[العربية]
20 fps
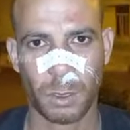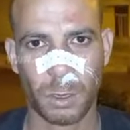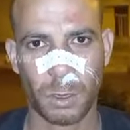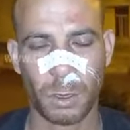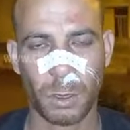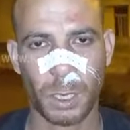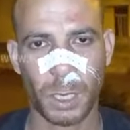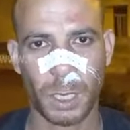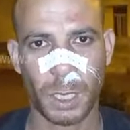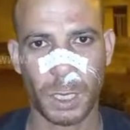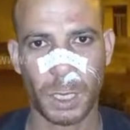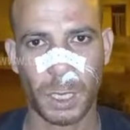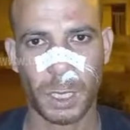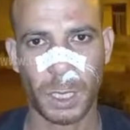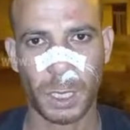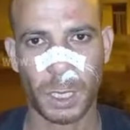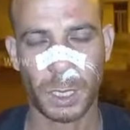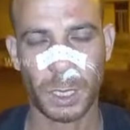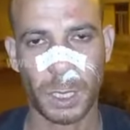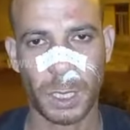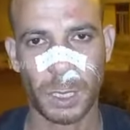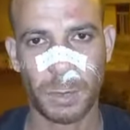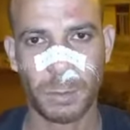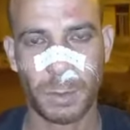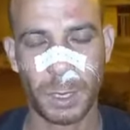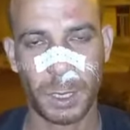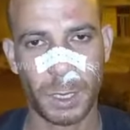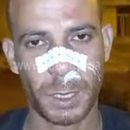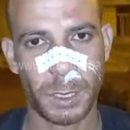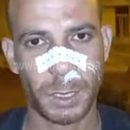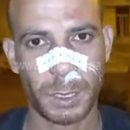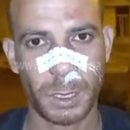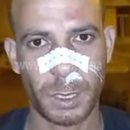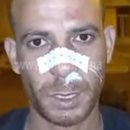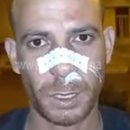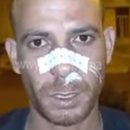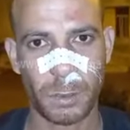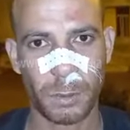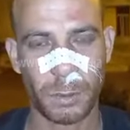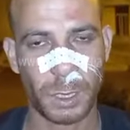خويا حنا كنا خدامين على
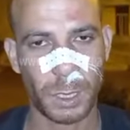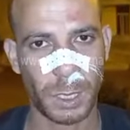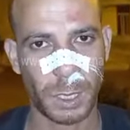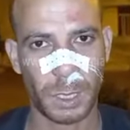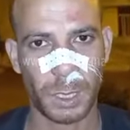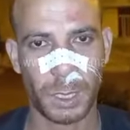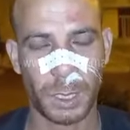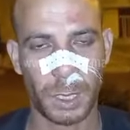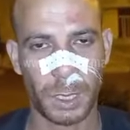السيد وساكنين